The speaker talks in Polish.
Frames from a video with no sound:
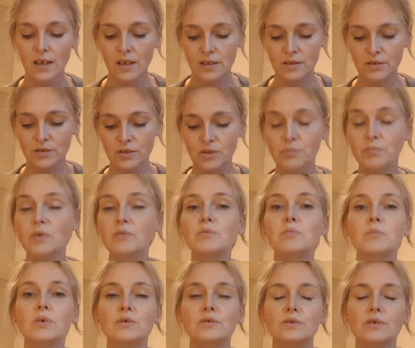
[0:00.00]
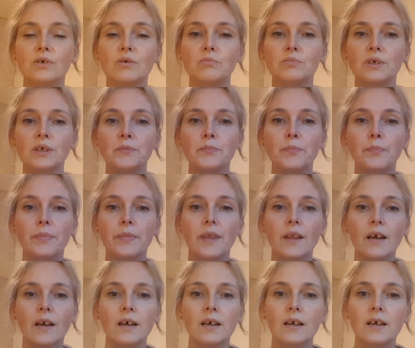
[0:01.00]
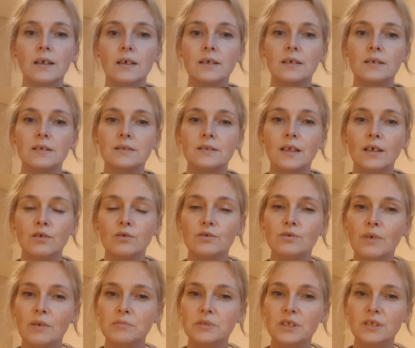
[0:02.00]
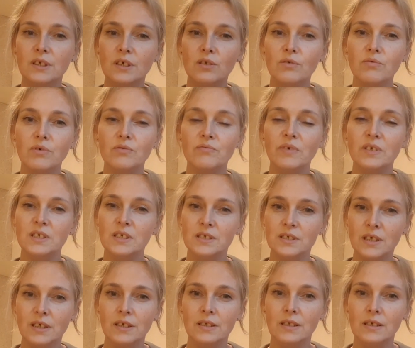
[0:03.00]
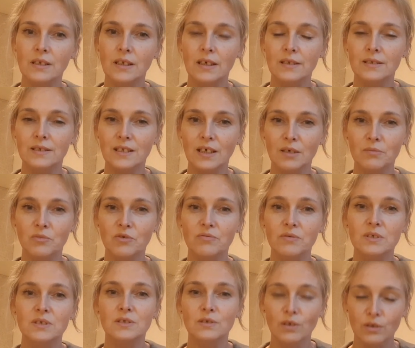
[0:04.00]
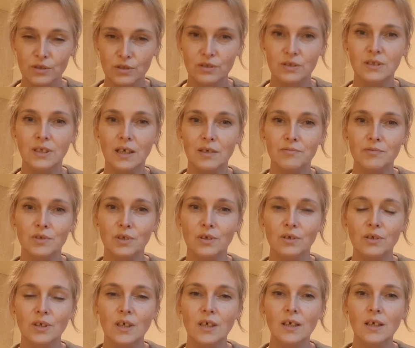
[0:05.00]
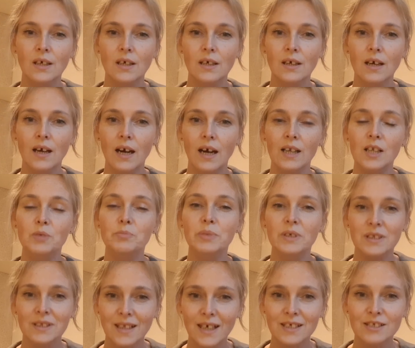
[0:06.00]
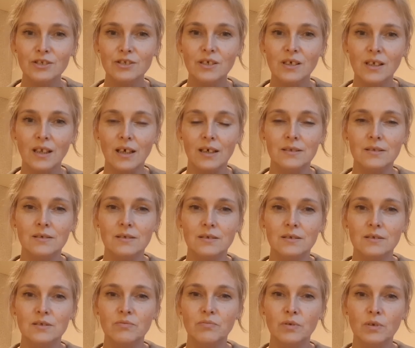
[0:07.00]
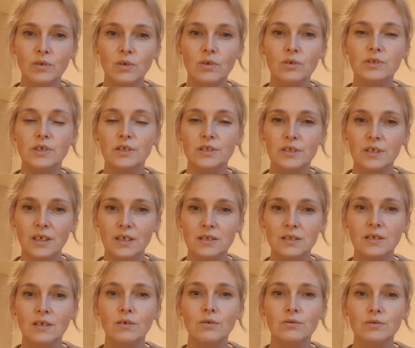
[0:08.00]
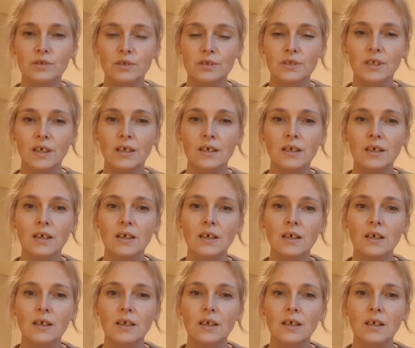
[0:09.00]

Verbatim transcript: Coś Ci powiem o sobie. E, narodziłam się na nowo 21 lat temu, więc dość dawno, ale 15 lat swojego chrześcijańskiego życia